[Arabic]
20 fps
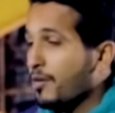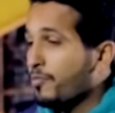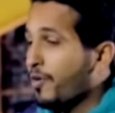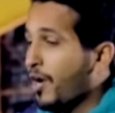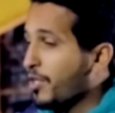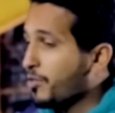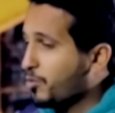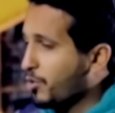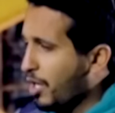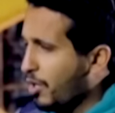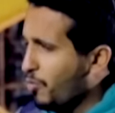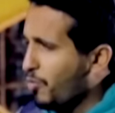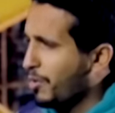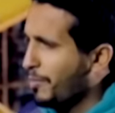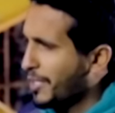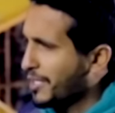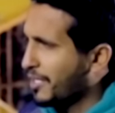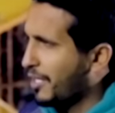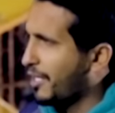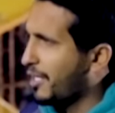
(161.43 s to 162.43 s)
فاذكر اول
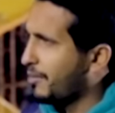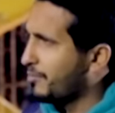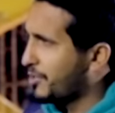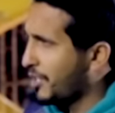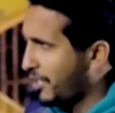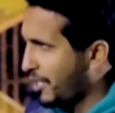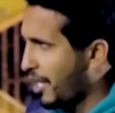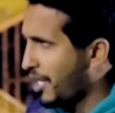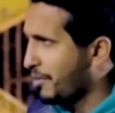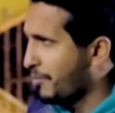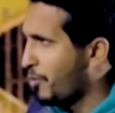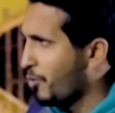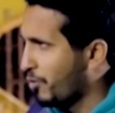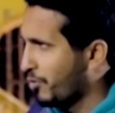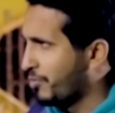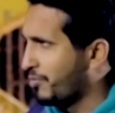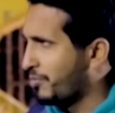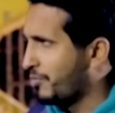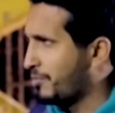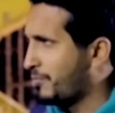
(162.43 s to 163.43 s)
ما تعلمت يعني هذا
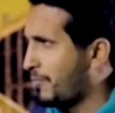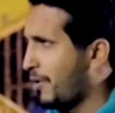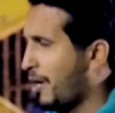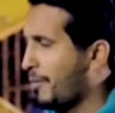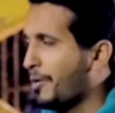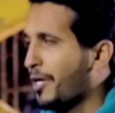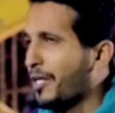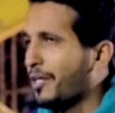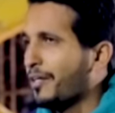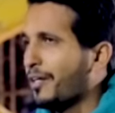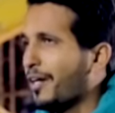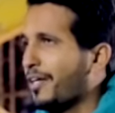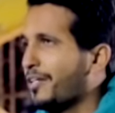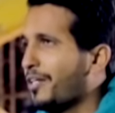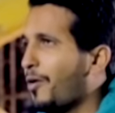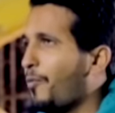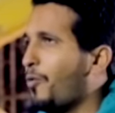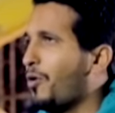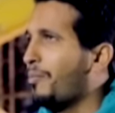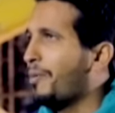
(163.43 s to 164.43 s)
موقف بامانه
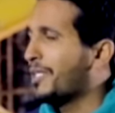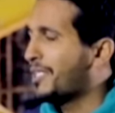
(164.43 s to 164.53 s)
يعني اول إيه.